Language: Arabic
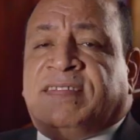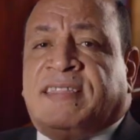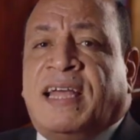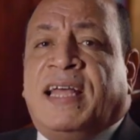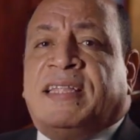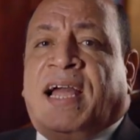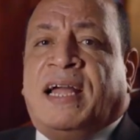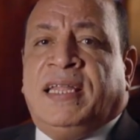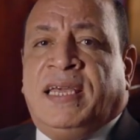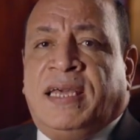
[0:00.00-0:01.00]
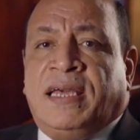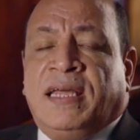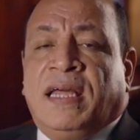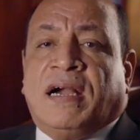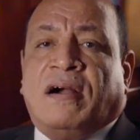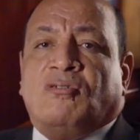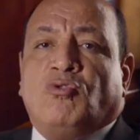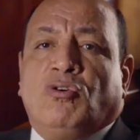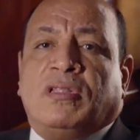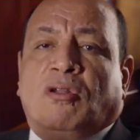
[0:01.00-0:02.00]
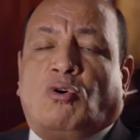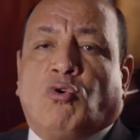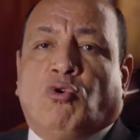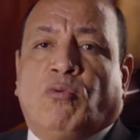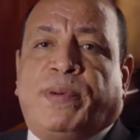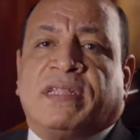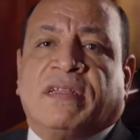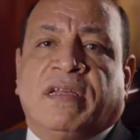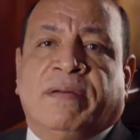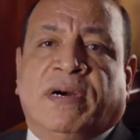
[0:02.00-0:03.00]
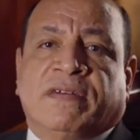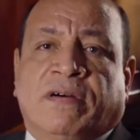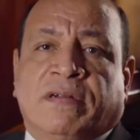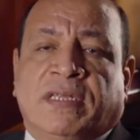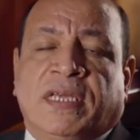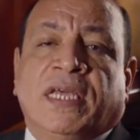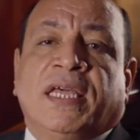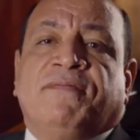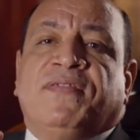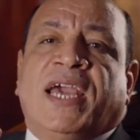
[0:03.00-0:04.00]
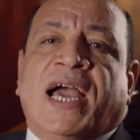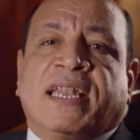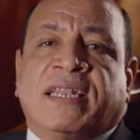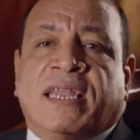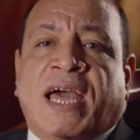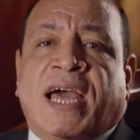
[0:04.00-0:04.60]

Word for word: استند عليه قانون العقوبات الإماراتي في أن